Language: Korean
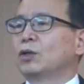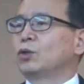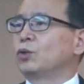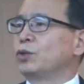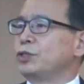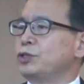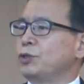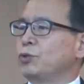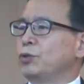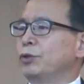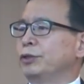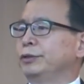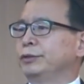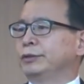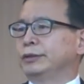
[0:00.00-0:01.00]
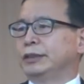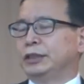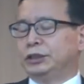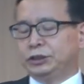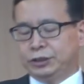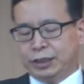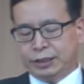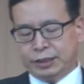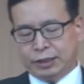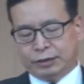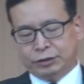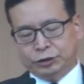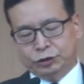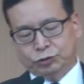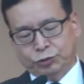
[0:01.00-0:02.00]
교리적으로는 이 시대의
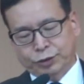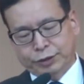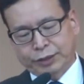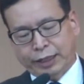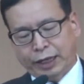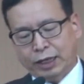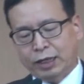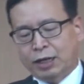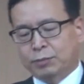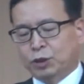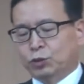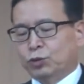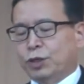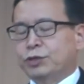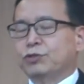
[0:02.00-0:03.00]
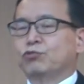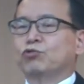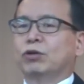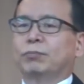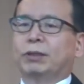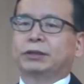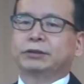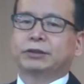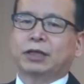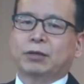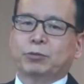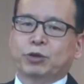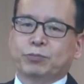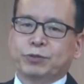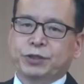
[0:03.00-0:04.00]
그리스도인은 행함을 통해서 구원받은
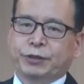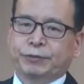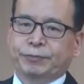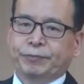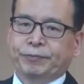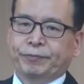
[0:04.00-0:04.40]
사람은 없죠.